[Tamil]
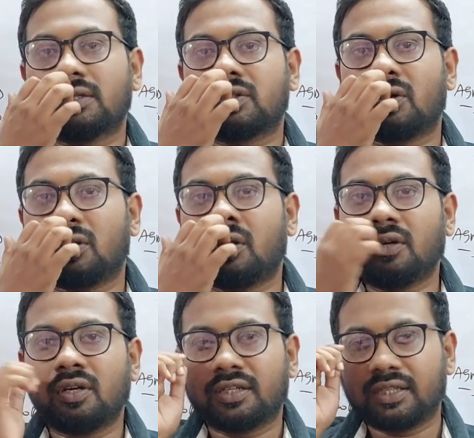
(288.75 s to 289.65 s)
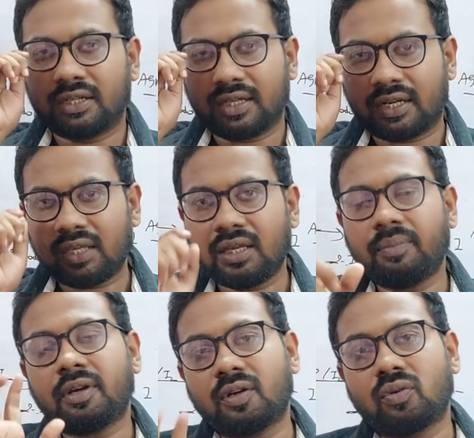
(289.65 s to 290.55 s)
ஸோ இதில் நிறைய
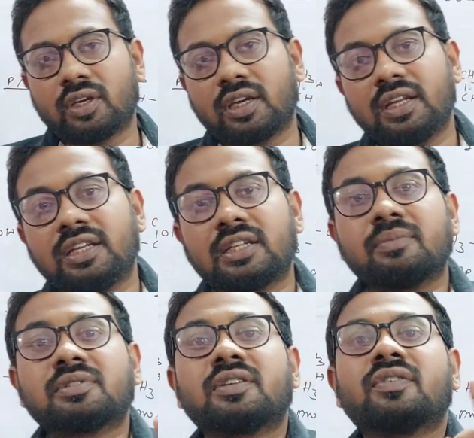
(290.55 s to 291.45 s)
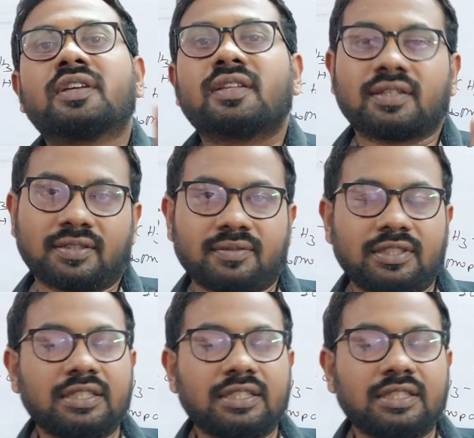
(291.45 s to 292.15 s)
பேர் டவுட் கேட்கணும் இன்கம் சர்டிஃபிகேட் எதுக்கு